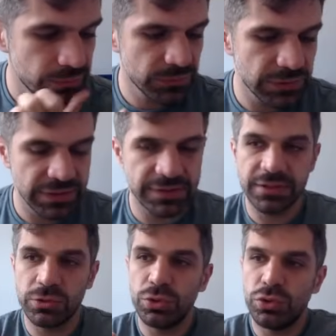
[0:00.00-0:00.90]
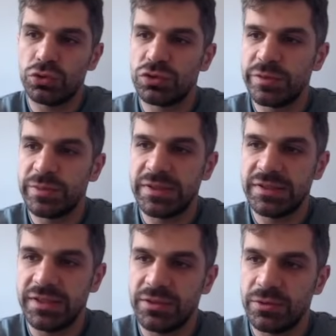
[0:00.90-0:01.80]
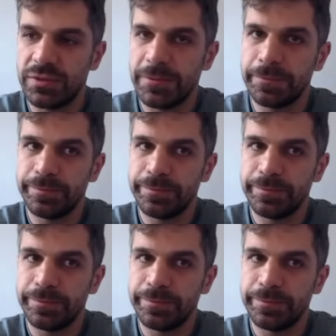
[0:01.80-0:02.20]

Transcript: Lance curioso o bispo E5, né?